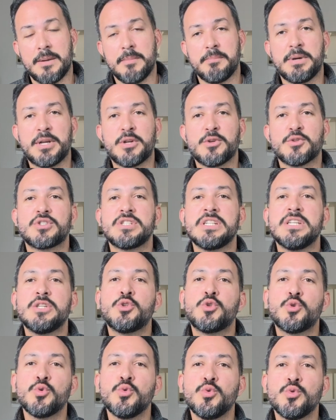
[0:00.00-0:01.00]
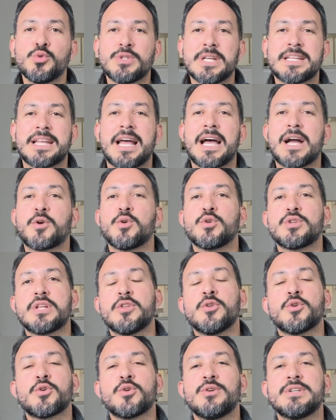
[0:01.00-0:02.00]
Pero si tú te estás
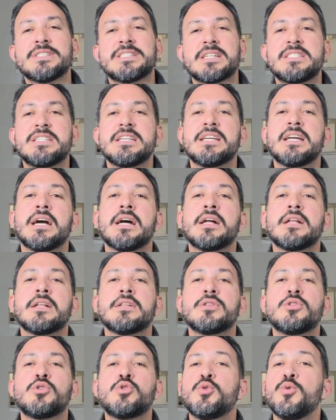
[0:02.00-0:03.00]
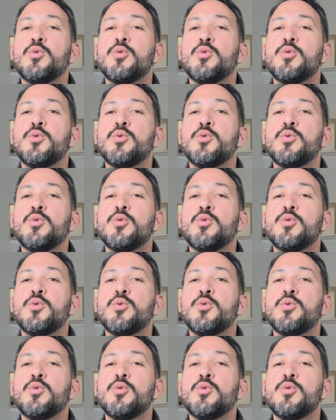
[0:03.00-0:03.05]
acostando con esa chica, tú